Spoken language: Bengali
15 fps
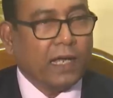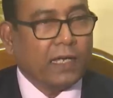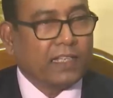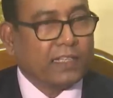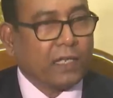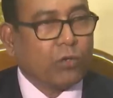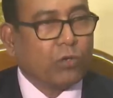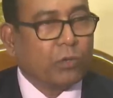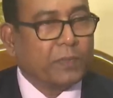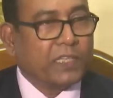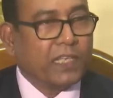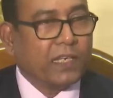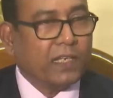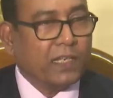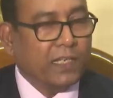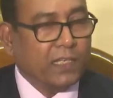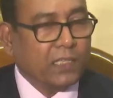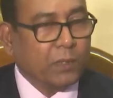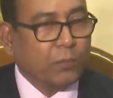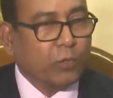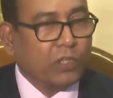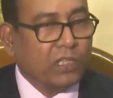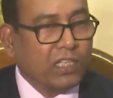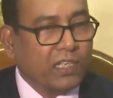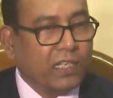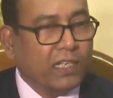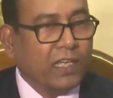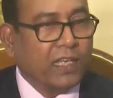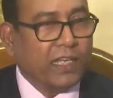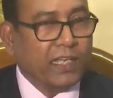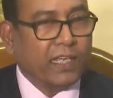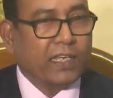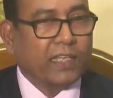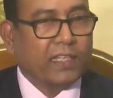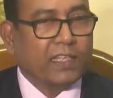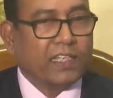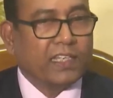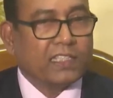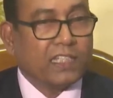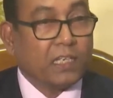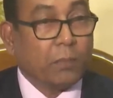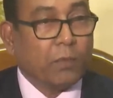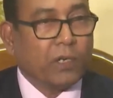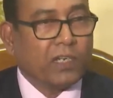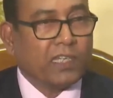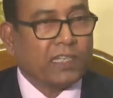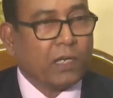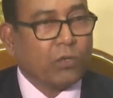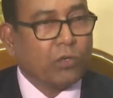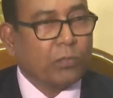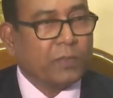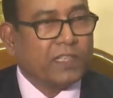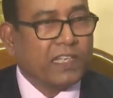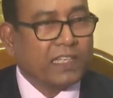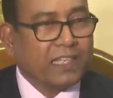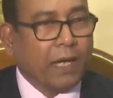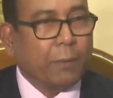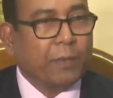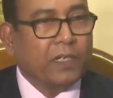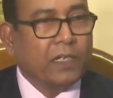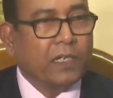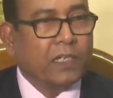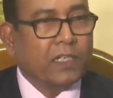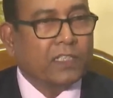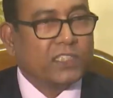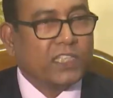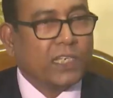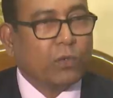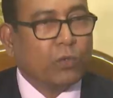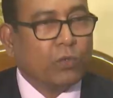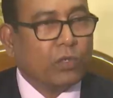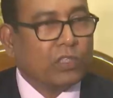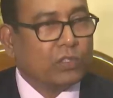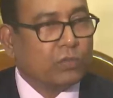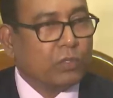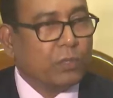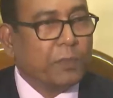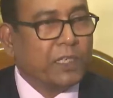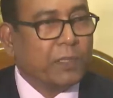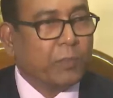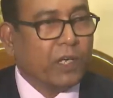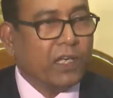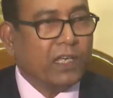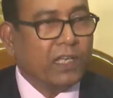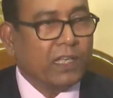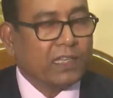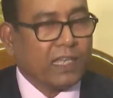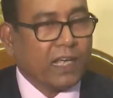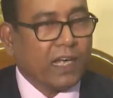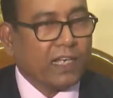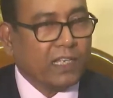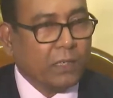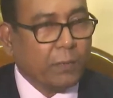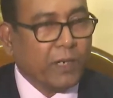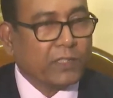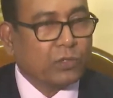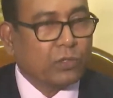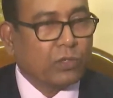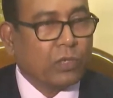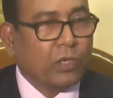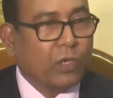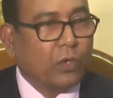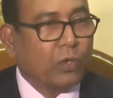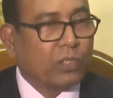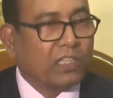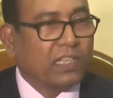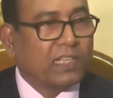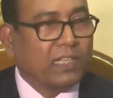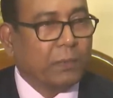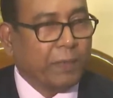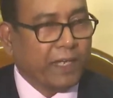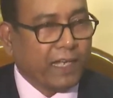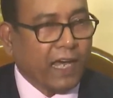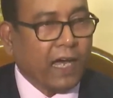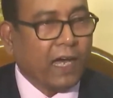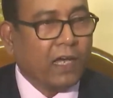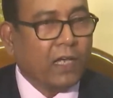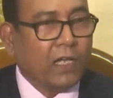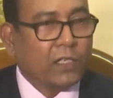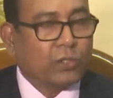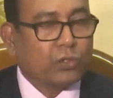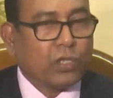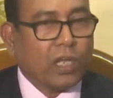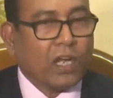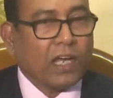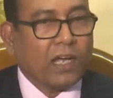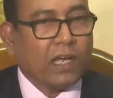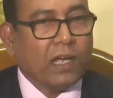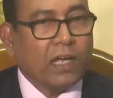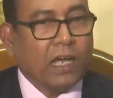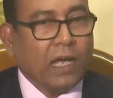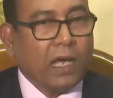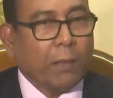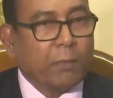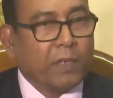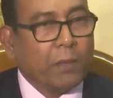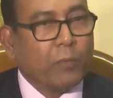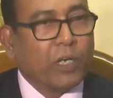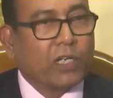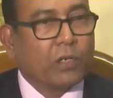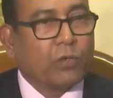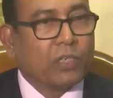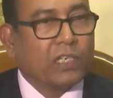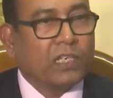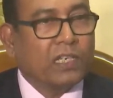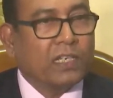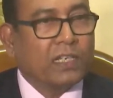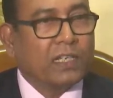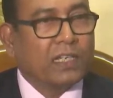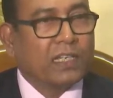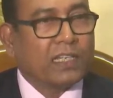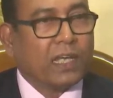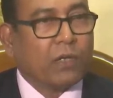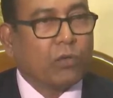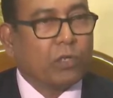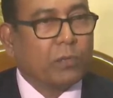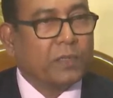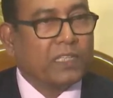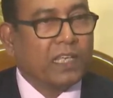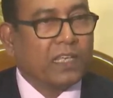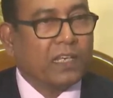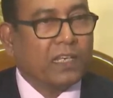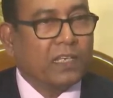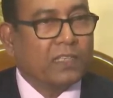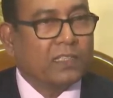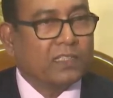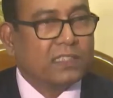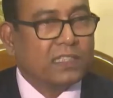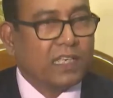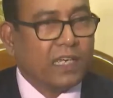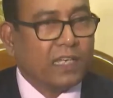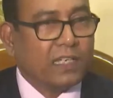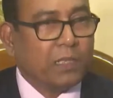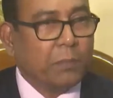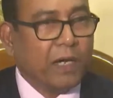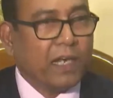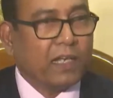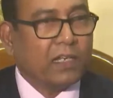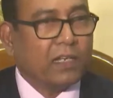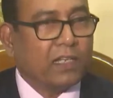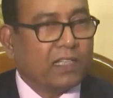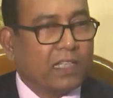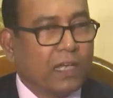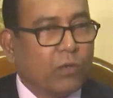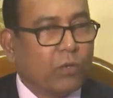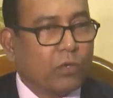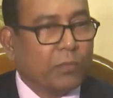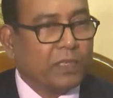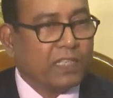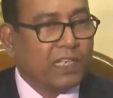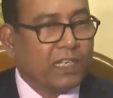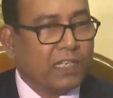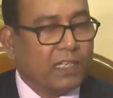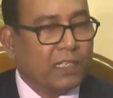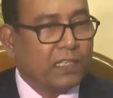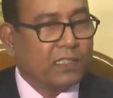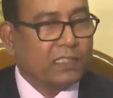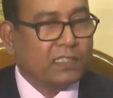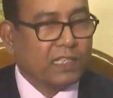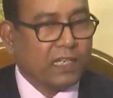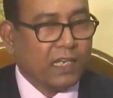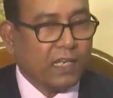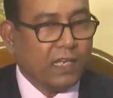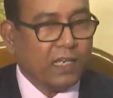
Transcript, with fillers: নেতাকর্মীদের ইতিমধ্যেই ইঙ্গিত দিয়েছেন এবং নেতাকর্মীদের দাবি যে কোনো কিছুর বিনিময় তারা নির্বাচন হতে দিবে না সুতরাং আমরা মনে করি নেতাকর্মীদের যে ডিমান্ড নেতাকর্মীদের যে